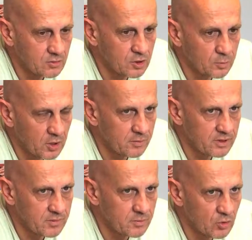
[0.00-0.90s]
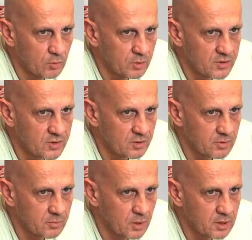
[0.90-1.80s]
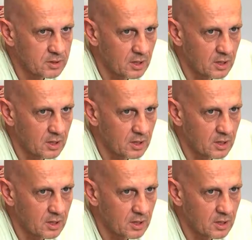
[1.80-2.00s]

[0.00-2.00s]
ursprünglich habe ich das mit einem Kumpel zusammen gemacht,